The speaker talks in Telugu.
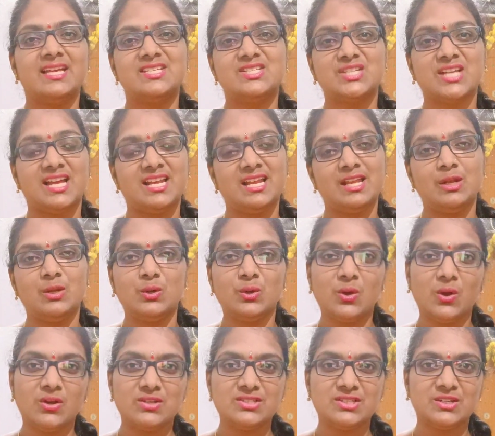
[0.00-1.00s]
చాలా లో
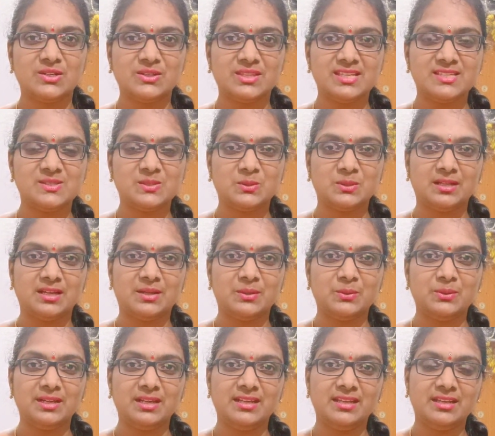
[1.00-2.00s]
కాస్ట్లో తీసుకున్నాను
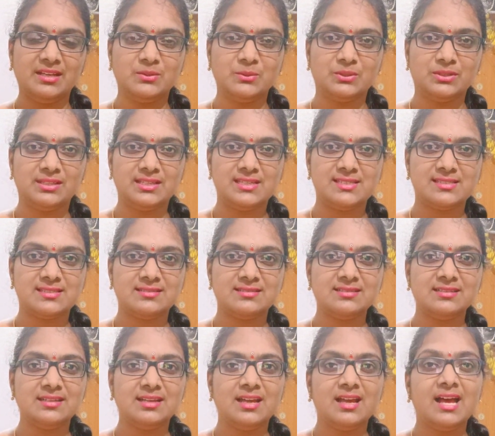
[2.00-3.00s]
నేను ఈ కుర్తీస్
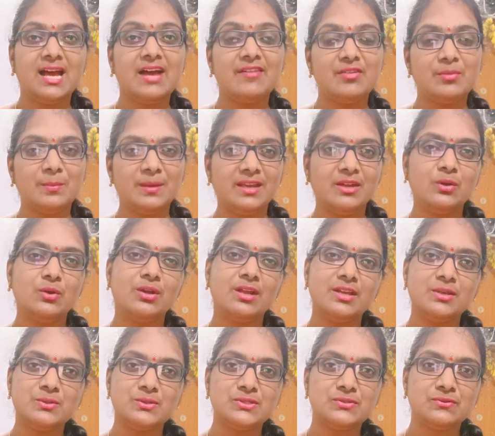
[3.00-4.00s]
అవి మీకు కూడా
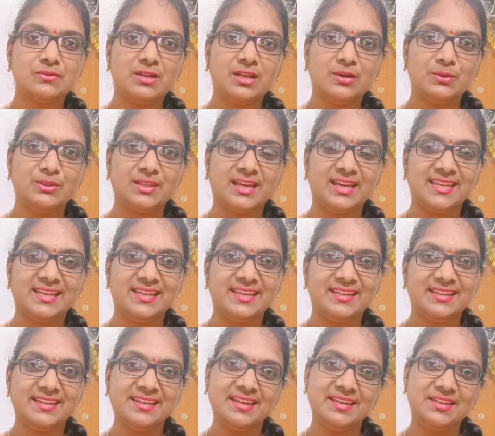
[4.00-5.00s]
యూస్ఫుల్ అవుతాయి
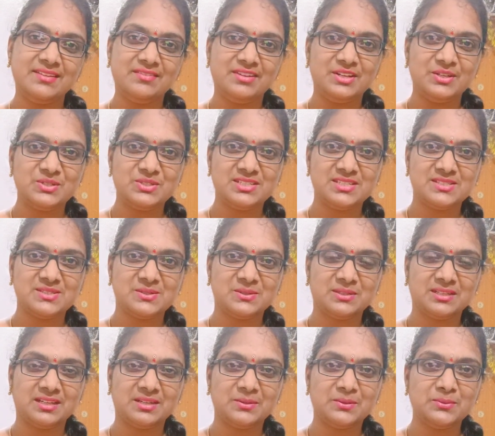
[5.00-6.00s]
అని నేను ఈ వీడియో
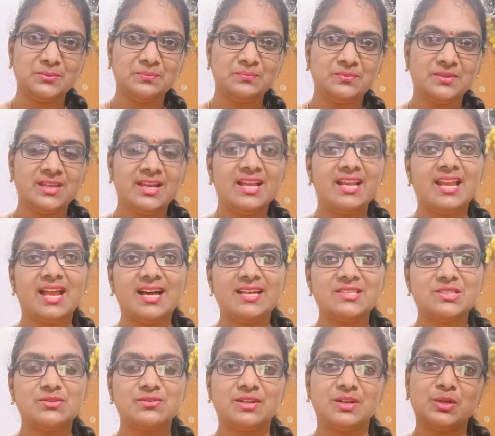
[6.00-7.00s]
చేస్తున్నాను
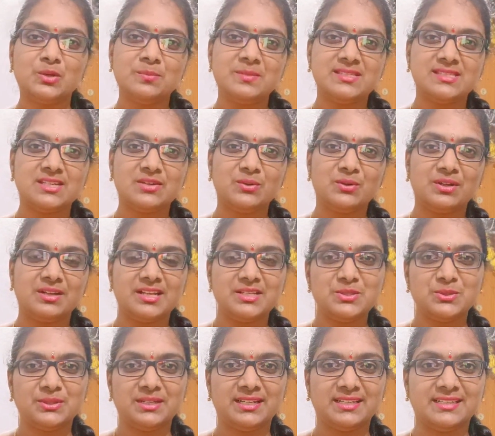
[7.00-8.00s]
లాస్ట్ వరకు మిస్ అవ్వకుండా
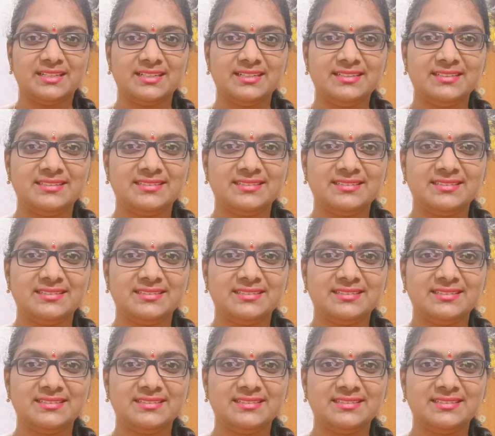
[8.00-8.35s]
చూడండి